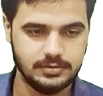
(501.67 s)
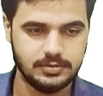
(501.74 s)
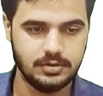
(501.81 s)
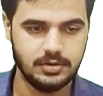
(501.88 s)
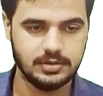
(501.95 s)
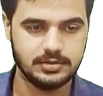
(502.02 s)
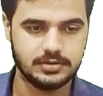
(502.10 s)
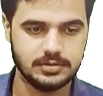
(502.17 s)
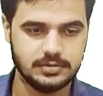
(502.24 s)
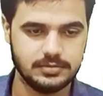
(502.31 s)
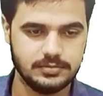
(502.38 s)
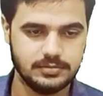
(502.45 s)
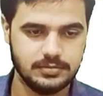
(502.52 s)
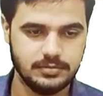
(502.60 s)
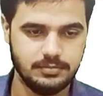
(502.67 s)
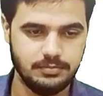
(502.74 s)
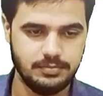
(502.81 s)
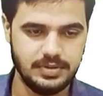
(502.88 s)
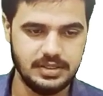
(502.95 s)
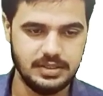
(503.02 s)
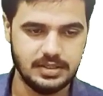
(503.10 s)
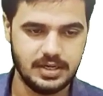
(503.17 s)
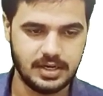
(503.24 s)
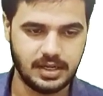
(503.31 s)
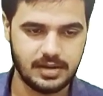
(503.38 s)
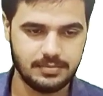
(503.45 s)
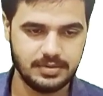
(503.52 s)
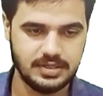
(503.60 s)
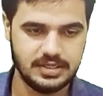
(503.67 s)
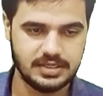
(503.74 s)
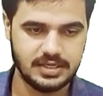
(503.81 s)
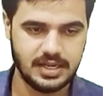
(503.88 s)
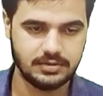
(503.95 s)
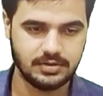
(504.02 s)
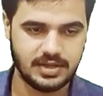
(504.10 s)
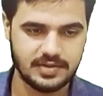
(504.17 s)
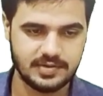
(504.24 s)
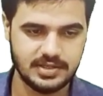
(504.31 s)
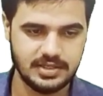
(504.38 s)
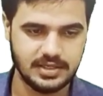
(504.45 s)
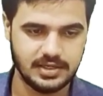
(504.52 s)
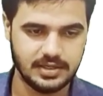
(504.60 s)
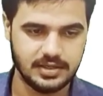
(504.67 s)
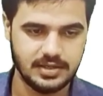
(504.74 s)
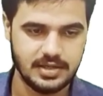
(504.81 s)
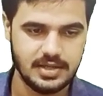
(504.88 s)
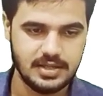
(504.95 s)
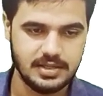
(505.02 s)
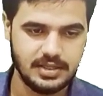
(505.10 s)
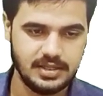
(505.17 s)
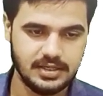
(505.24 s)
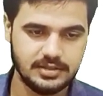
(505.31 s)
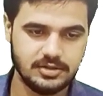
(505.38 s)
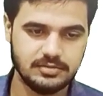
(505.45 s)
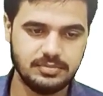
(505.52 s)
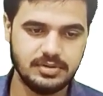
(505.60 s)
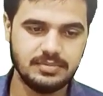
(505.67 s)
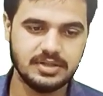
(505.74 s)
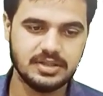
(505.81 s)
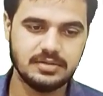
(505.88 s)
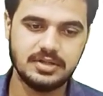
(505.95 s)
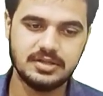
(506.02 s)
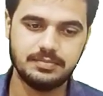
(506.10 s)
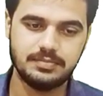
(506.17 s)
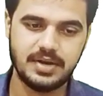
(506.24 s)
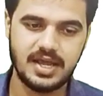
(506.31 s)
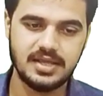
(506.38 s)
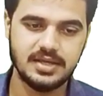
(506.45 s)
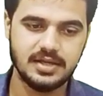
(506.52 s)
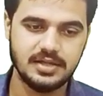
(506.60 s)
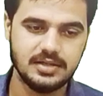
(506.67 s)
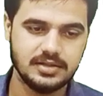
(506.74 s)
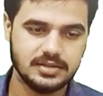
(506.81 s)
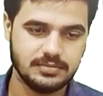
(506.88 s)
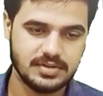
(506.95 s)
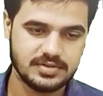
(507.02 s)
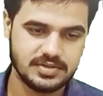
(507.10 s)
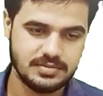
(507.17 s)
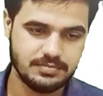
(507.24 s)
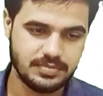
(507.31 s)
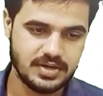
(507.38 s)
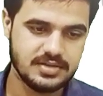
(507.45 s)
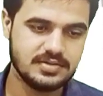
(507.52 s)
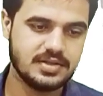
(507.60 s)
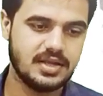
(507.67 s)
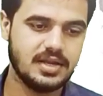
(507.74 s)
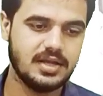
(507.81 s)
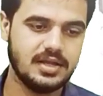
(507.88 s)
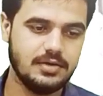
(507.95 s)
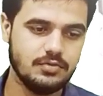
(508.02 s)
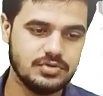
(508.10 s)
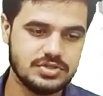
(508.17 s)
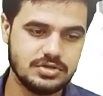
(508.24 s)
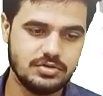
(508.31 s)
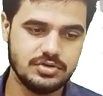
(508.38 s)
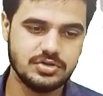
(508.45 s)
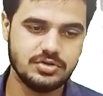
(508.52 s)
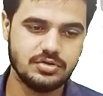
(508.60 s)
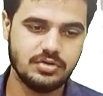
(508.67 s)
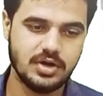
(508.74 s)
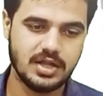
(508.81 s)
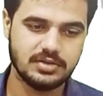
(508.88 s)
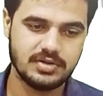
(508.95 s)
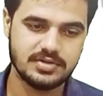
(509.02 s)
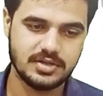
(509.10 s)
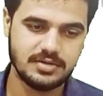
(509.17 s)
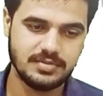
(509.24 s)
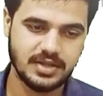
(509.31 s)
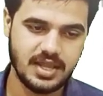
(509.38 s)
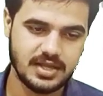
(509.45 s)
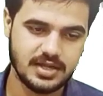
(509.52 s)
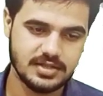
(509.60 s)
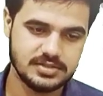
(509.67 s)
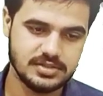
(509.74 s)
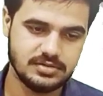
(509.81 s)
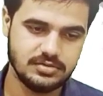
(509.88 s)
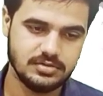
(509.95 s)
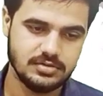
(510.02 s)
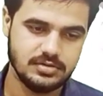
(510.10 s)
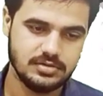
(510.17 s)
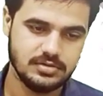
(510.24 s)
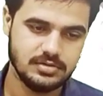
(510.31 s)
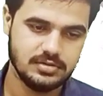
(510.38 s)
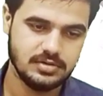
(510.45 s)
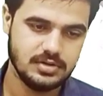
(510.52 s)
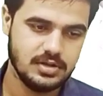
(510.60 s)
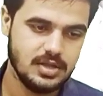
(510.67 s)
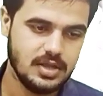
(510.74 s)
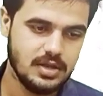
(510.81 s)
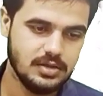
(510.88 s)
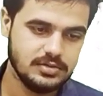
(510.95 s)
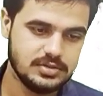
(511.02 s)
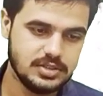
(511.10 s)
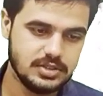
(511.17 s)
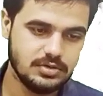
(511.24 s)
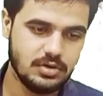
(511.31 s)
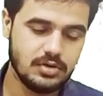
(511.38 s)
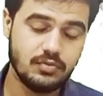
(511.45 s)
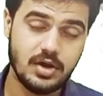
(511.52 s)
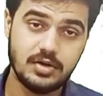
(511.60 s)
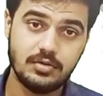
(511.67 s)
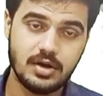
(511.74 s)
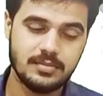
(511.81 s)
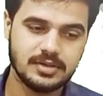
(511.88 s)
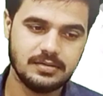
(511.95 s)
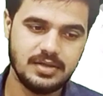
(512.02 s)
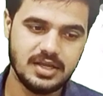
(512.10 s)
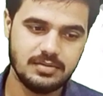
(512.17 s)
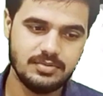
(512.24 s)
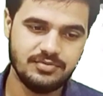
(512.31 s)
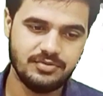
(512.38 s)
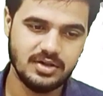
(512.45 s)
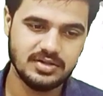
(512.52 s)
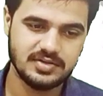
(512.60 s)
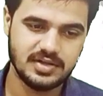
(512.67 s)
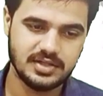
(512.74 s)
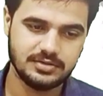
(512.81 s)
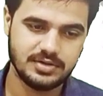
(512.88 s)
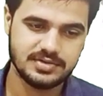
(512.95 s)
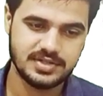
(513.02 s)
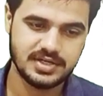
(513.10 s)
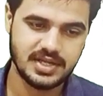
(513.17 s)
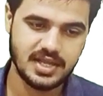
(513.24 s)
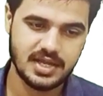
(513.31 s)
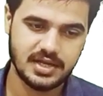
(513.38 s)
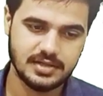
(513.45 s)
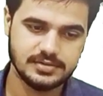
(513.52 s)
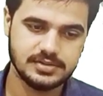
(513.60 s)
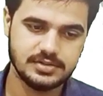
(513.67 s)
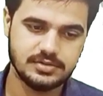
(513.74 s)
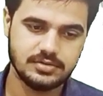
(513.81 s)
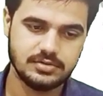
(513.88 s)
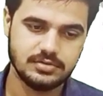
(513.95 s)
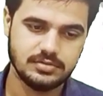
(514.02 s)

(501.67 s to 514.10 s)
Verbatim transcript: डॉट बी अगर हमें लिखना है तो कैसे लिखेंगे ए डॉट बी मतलब मल्टीप्लाई है तो बस सिंपल आंसर है जीरो जीरो होगा तो आंसर में क्या आएगा जीरो जीरो और वन होगा मतलब एक भी फॉल्स है तो आंसर क्या आएगा जीरो